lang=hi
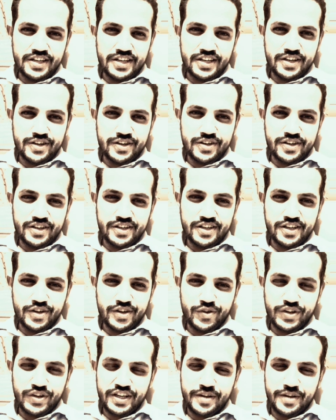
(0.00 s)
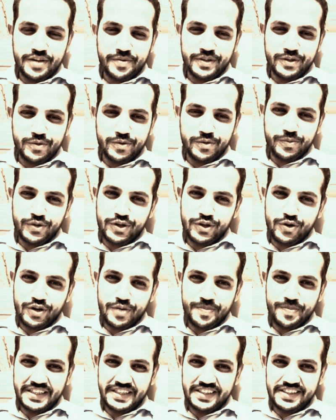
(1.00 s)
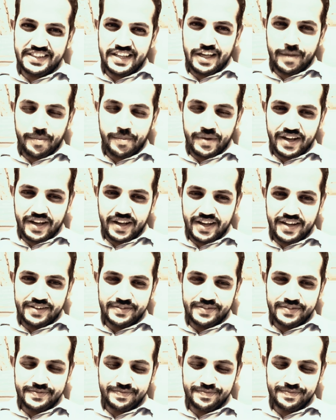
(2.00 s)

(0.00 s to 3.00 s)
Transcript: नहीं चाहते कि ना कभी भी सुकून रहे